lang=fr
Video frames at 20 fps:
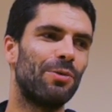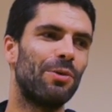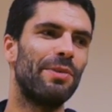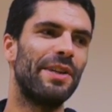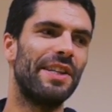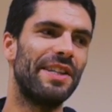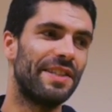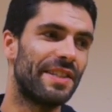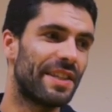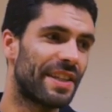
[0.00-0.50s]

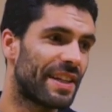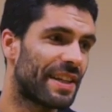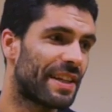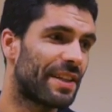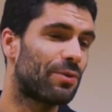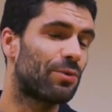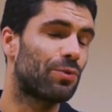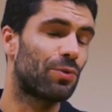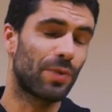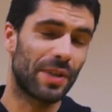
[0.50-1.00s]

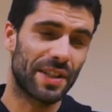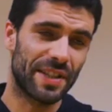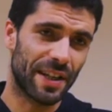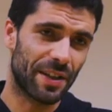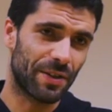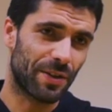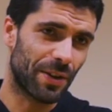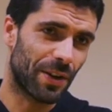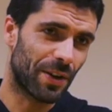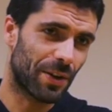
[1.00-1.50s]
mobiliser tous les
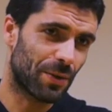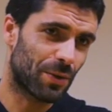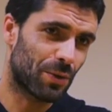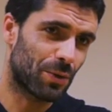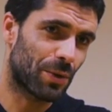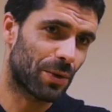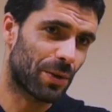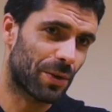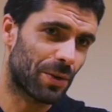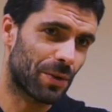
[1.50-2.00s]
acteurs
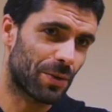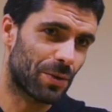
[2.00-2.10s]
sur,